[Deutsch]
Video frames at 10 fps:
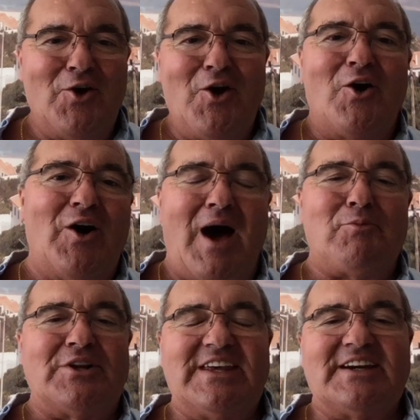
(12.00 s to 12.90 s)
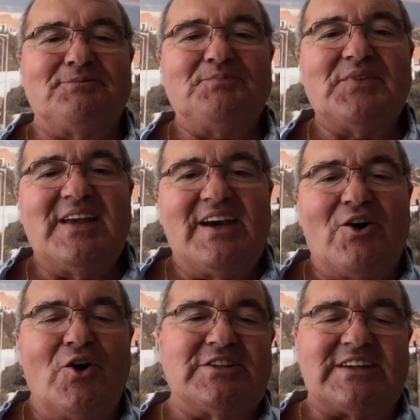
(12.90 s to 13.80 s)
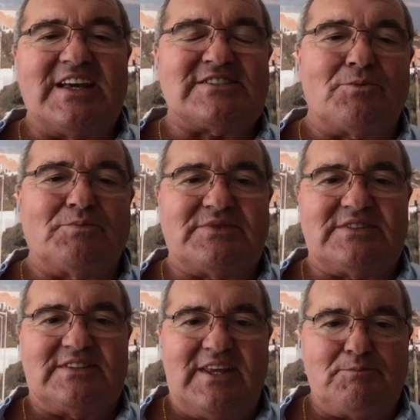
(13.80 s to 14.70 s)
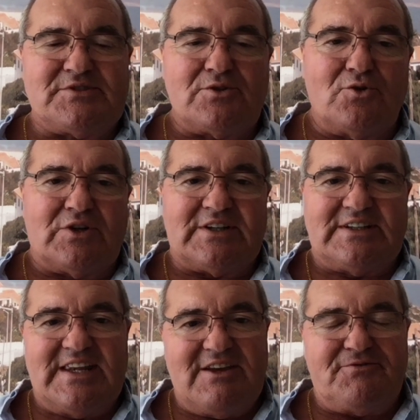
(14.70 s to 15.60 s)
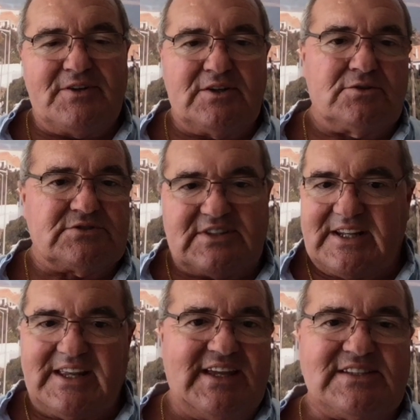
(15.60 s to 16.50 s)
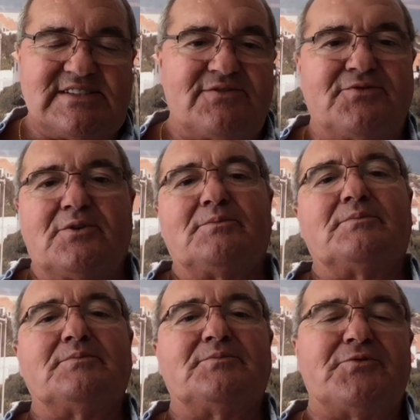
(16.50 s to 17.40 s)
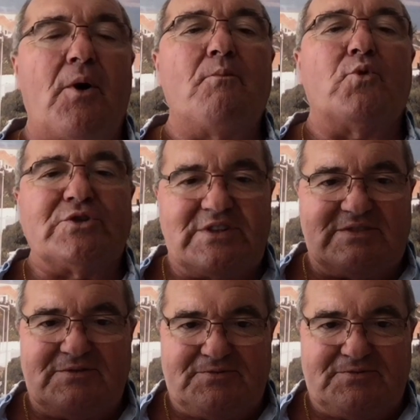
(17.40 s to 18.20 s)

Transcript: abonnieren. Heute geht es um Tipps und Kniffe und Tricks vom, vom und